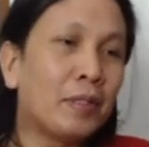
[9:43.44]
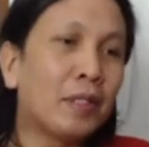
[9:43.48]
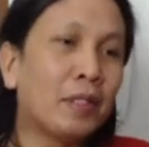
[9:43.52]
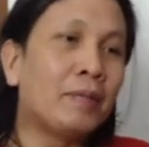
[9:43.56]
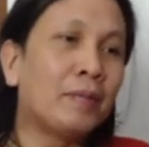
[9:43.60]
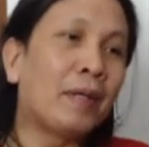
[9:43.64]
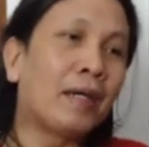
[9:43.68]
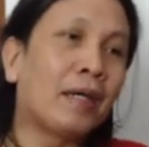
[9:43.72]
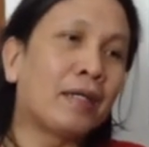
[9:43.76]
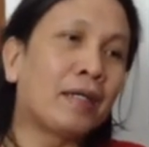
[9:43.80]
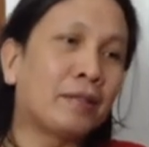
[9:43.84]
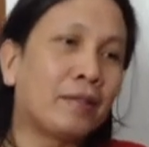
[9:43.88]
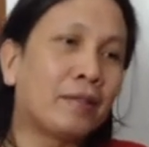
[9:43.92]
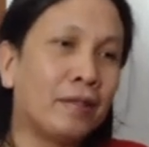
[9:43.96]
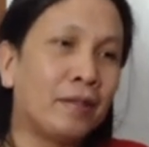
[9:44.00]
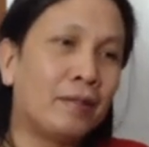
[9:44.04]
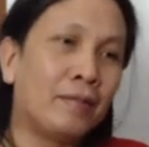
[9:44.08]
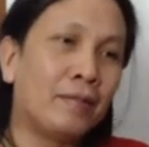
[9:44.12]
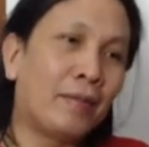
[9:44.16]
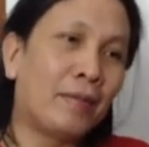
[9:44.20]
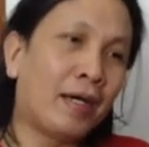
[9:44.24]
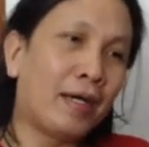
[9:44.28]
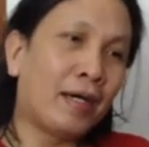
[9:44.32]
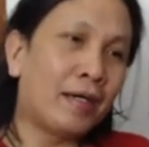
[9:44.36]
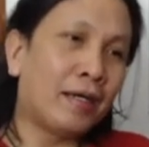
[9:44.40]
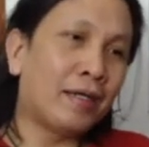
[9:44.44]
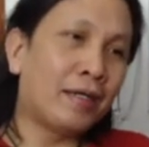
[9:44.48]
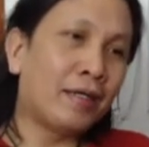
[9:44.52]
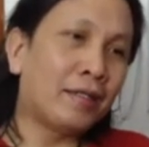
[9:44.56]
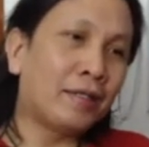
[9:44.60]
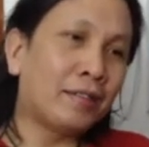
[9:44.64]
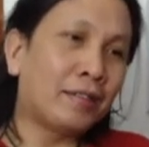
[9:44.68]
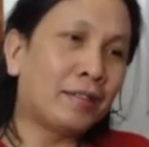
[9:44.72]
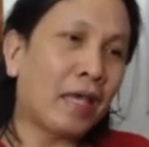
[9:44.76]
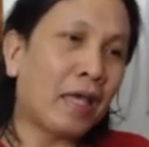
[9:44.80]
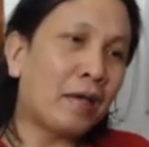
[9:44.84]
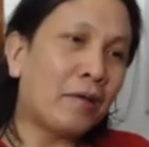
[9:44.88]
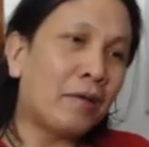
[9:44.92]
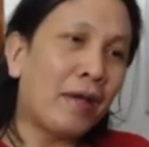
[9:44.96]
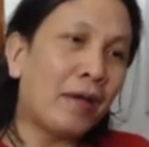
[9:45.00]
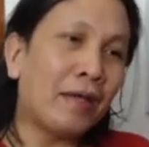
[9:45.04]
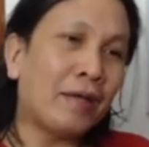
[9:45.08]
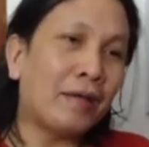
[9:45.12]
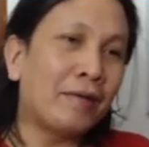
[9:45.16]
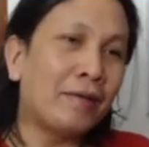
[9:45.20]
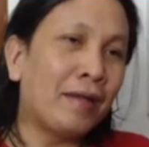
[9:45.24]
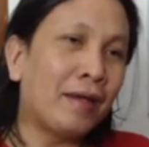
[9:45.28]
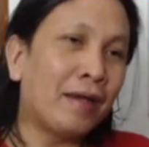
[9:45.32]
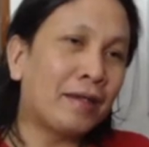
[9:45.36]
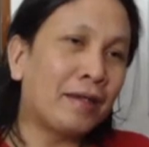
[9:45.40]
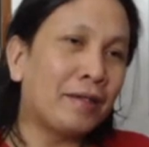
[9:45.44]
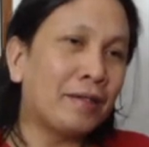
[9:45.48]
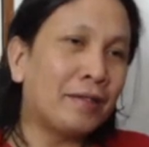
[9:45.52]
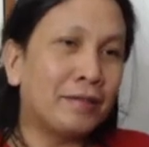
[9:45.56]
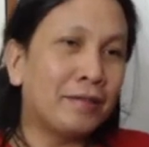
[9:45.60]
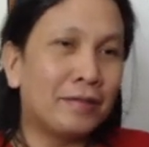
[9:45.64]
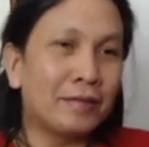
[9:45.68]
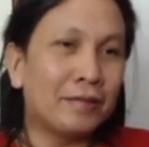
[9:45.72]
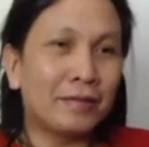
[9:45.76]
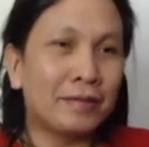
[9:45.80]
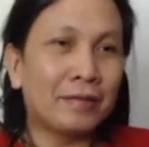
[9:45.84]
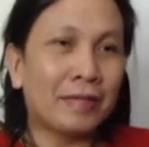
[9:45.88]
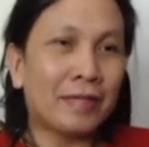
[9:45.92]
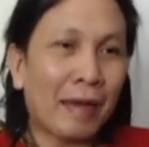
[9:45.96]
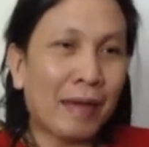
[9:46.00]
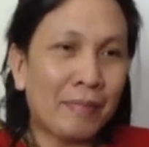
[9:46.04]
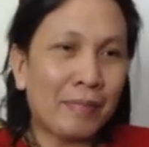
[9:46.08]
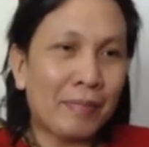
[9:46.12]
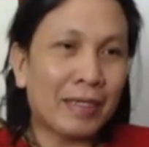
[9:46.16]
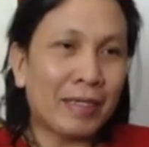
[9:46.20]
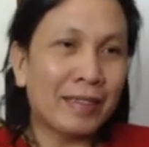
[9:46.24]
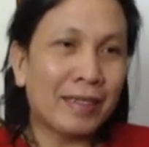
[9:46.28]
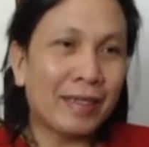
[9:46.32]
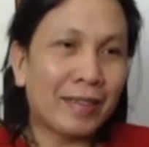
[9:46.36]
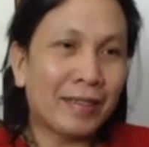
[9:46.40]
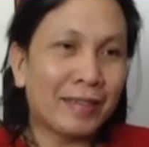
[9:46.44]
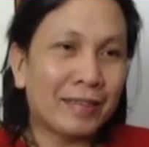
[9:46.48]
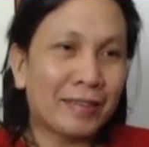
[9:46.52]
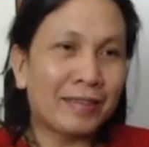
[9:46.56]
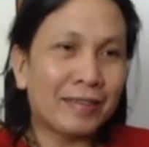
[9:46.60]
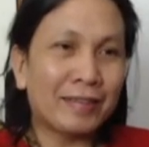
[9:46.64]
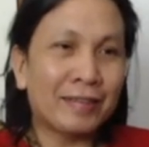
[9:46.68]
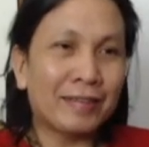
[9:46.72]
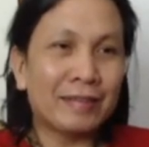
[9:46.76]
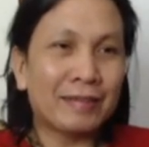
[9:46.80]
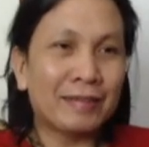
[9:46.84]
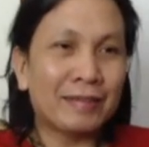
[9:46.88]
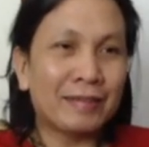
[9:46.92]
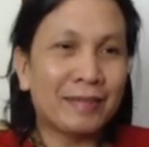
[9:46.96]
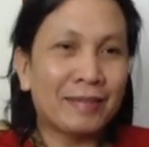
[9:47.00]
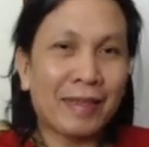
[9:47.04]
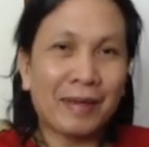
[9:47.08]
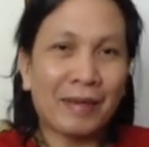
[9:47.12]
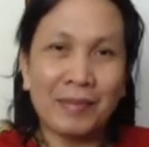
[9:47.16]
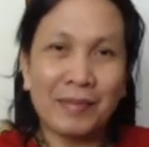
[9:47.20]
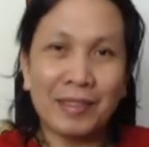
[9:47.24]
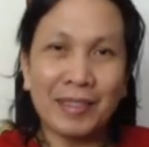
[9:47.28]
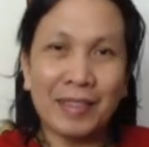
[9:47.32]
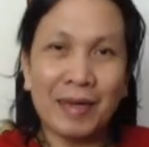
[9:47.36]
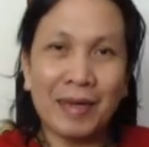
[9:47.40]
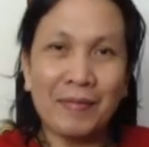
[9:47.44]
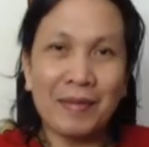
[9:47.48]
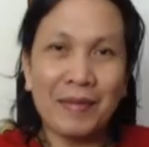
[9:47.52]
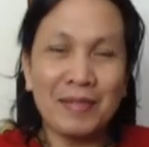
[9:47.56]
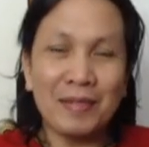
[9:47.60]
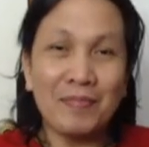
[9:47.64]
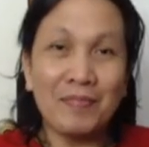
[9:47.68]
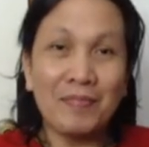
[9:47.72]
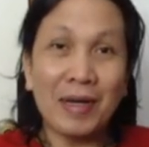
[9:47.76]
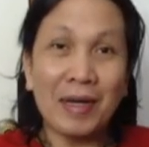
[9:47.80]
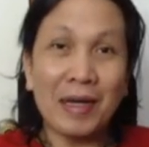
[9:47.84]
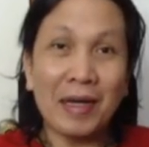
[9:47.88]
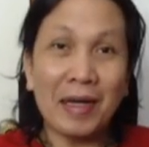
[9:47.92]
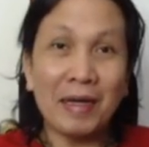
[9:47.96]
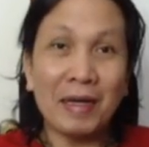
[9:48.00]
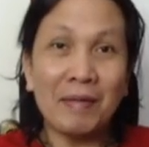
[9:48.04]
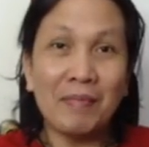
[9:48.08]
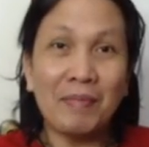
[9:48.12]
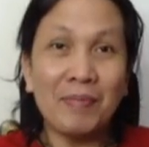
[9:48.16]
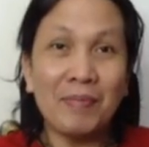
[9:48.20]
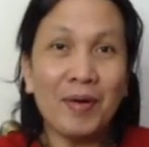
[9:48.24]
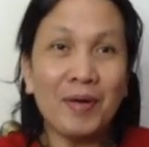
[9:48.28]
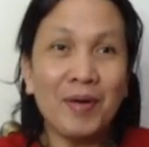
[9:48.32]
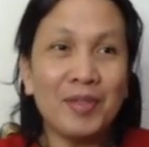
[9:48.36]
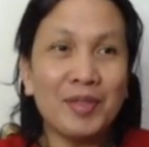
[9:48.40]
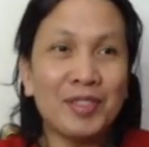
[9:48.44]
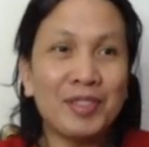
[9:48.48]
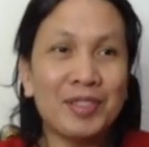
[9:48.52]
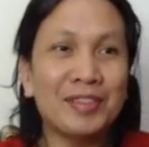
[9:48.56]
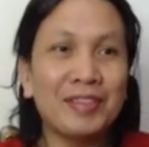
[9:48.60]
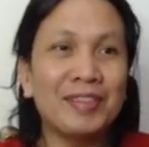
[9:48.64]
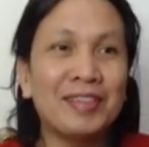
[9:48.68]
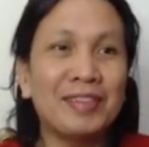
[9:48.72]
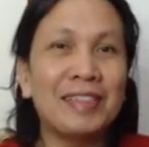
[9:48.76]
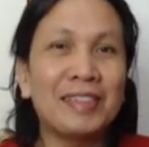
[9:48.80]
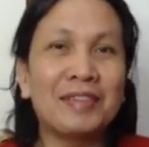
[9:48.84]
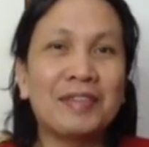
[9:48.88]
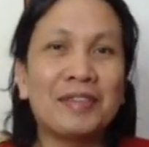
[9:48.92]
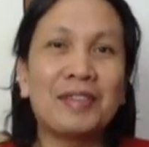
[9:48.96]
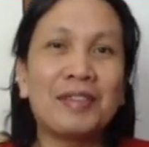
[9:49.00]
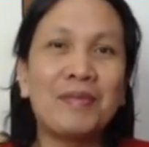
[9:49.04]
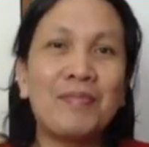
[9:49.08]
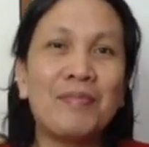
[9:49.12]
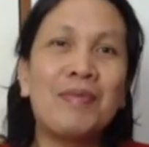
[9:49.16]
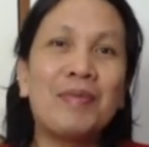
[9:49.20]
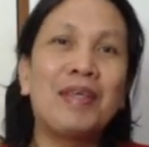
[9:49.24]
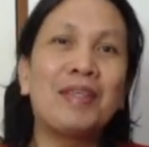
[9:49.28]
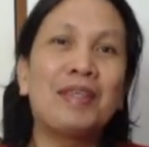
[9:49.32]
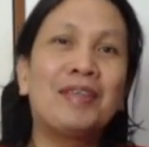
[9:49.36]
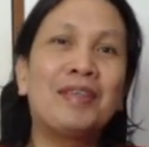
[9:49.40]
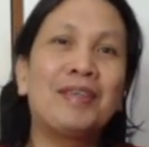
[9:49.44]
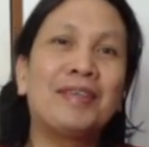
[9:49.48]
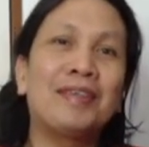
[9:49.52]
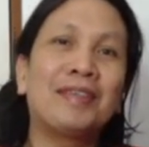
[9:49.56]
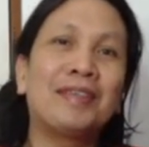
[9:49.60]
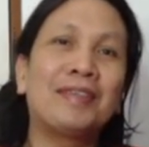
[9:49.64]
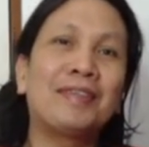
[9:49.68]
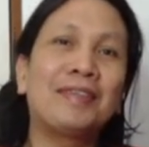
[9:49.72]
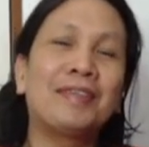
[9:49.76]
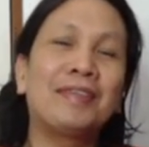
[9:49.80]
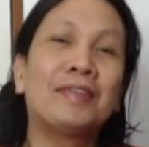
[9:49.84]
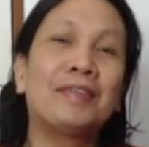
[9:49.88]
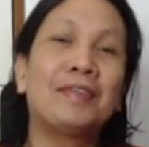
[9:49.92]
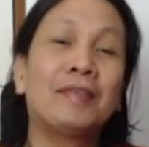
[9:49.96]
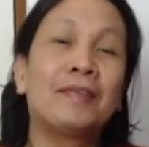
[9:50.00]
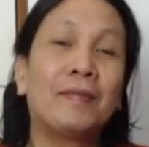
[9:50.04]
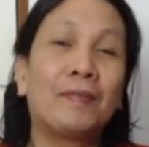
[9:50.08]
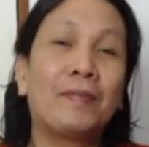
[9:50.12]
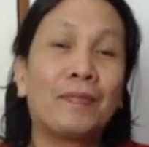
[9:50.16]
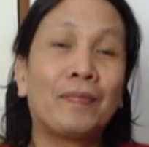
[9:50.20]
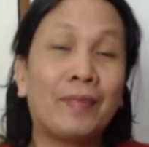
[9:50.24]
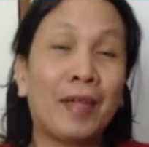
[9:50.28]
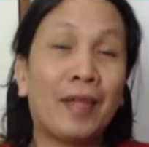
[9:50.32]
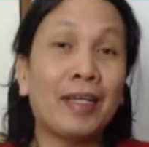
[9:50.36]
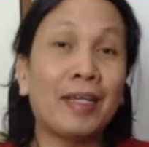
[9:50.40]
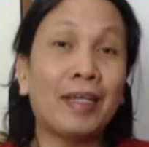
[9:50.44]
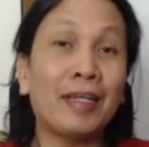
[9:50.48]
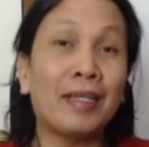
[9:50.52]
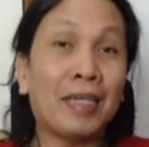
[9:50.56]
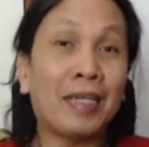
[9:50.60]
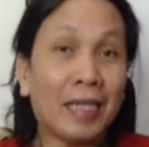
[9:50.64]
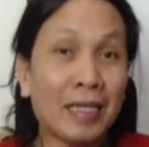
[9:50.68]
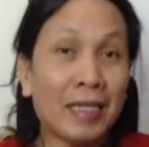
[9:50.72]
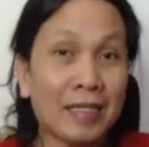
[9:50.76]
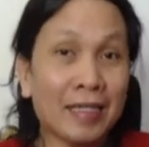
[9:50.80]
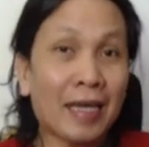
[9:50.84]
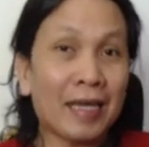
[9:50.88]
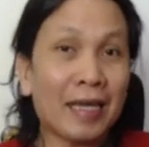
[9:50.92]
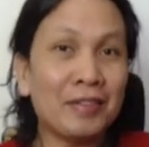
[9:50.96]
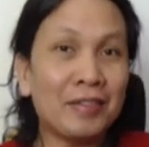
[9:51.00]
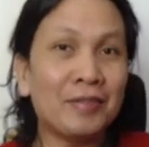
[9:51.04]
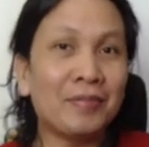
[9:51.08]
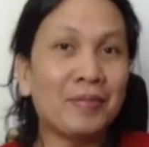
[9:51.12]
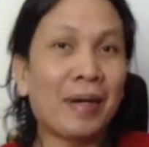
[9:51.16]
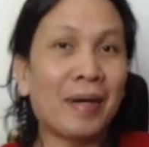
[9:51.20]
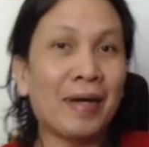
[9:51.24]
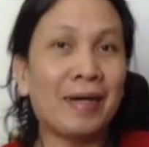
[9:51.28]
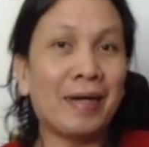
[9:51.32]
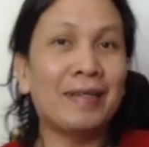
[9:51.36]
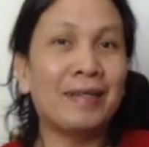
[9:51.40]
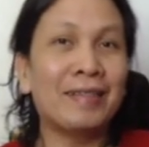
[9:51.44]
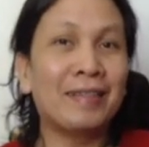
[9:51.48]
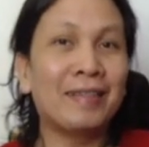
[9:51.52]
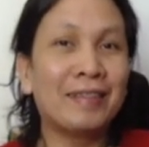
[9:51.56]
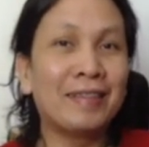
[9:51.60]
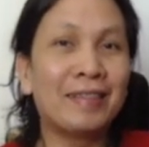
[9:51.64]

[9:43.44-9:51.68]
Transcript: Alam nyo mga tol, ma-segue ko lang yung topic natin. Ano? Tama-tama yung pagkakapost ko dito sa video. Ano? Nakikita nyo ba